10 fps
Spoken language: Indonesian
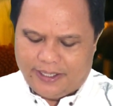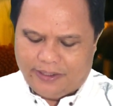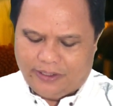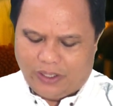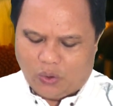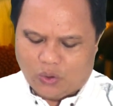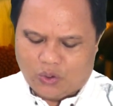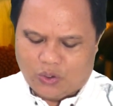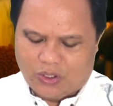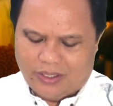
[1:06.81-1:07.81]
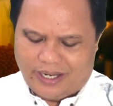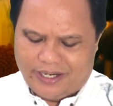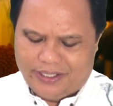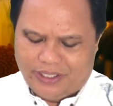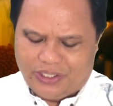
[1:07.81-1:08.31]
di Tirus
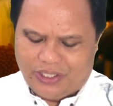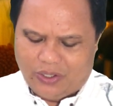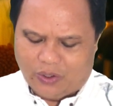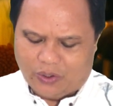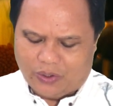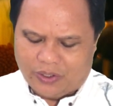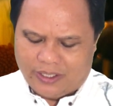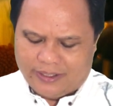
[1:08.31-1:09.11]
dan di Sidon